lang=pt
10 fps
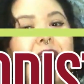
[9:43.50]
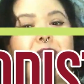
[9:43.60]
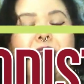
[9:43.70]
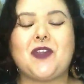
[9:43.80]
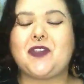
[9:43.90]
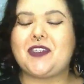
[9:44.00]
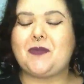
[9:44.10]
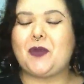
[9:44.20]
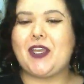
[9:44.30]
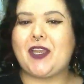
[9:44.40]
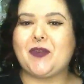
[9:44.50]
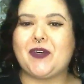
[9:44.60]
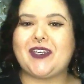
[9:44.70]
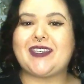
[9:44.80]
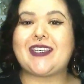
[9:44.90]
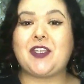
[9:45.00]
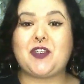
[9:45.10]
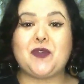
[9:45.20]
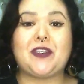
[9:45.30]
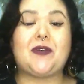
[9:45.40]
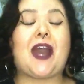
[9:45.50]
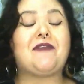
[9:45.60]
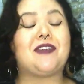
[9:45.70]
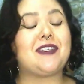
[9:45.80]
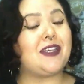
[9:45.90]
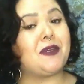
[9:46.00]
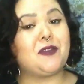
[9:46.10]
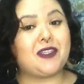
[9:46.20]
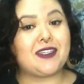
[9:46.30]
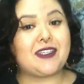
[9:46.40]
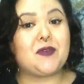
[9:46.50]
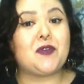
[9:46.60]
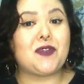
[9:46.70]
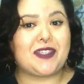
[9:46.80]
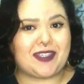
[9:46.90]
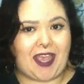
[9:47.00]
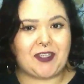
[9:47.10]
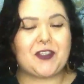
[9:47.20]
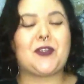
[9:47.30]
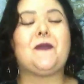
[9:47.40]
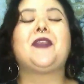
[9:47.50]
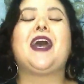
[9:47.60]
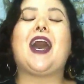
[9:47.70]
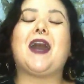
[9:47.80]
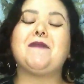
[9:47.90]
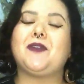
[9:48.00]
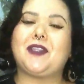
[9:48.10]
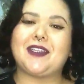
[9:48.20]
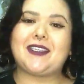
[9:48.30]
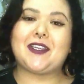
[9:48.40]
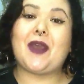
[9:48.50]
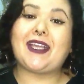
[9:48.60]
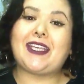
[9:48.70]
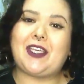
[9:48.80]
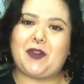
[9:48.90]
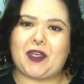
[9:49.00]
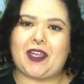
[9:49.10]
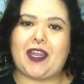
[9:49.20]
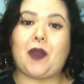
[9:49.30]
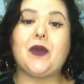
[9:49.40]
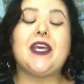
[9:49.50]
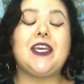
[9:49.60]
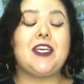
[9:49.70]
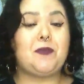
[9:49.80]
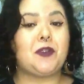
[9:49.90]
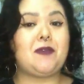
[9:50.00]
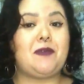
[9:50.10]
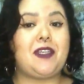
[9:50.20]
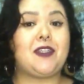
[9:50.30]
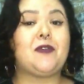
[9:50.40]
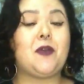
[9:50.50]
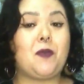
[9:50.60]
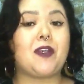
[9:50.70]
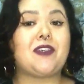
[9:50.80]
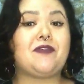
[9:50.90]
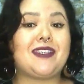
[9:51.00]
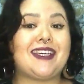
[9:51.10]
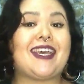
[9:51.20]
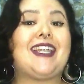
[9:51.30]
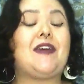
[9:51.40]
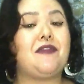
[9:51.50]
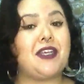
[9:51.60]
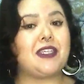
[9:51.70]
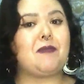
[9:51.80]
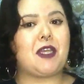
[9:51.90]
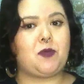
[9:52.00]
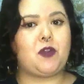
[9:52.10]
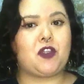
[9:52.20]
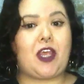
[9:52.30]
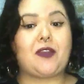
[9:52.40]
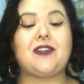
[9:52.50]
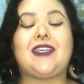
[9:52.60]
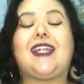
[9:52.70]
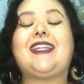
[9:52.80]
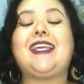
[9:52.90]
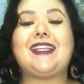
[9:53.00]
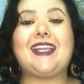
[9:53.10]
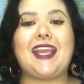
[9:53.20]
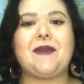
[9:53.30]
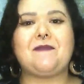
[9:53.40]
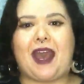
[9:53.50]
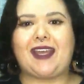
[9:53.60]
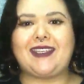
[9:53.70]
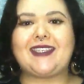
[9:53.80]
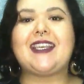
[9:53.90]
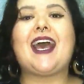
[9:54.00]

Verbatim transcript: os nossos apoiadores ajudam a fazer a manutenção do site, a manutenção aqui do canal e possibilitam que eu possa fazer cada vez mais projetos e atender mais